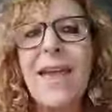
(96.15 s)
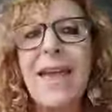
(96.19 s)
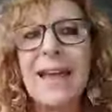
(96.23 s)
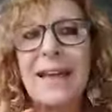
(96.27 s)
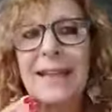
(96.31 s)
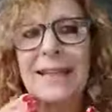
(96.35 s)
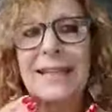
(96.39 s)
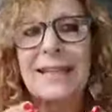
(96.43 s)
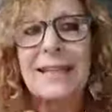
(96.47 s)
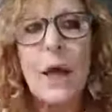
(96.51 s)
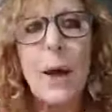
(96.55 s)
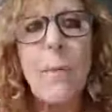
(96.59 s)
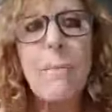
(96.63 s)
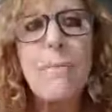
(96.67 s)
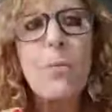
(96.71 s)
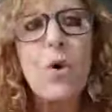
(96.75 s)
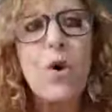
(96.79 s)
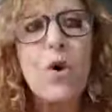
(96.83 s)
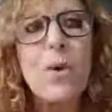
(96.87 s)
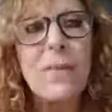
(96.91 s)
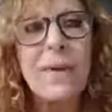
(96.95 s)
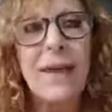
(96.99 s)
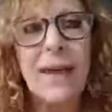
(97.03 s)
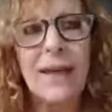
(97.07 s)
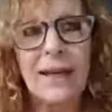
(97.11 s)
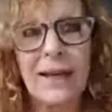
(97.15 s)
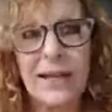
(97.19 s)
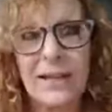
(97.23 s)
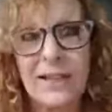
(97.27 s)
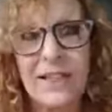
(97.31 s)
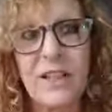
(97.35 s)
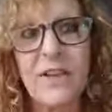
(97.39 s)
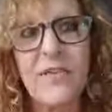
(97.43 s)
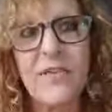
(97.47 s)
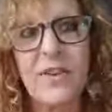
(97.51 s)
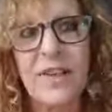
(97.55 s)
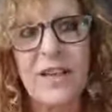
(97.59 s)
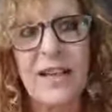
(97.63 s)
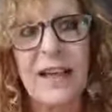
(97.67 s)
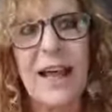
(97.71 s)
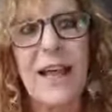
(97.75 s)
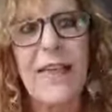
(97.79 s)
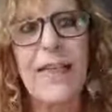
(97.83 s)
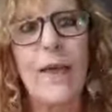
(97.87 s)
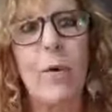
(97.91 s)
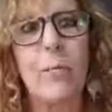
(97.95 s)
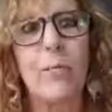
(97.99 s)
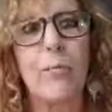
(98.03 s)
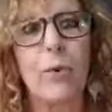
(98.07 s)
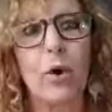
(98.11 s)
que está muy bien
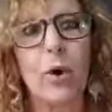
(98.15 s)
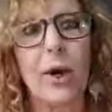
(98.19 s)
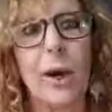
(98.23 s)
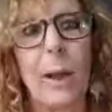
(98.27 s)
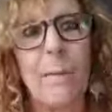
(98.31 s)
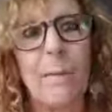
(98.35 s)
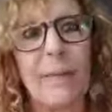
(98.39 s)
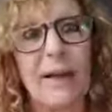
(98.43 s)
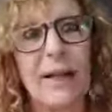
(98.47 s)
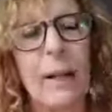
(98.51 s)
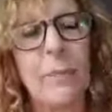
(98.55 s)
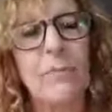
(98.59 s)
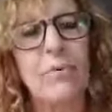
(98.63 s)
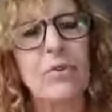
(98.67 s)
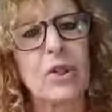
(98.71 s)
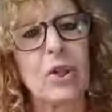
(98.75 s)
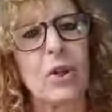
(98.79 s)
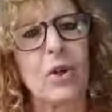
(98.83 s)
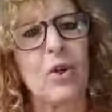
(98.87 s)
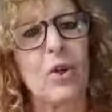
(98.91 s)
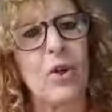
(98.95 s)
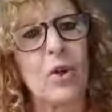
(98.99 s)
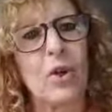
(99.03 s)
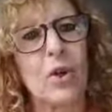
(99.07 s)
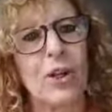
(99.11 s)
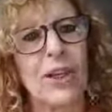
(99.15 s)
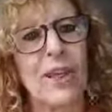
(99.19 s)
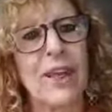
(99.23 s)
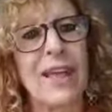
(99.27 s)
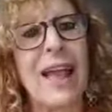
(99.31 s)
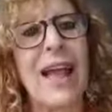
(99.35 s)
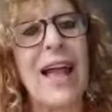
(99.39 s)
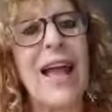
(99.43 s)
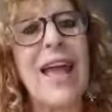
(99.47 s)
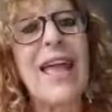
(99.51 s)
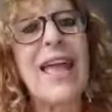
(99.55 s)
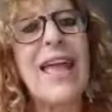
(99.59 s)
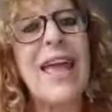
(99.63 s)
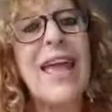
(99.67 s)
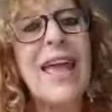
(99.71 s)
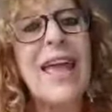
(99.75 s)
clasificada por la parapsicología,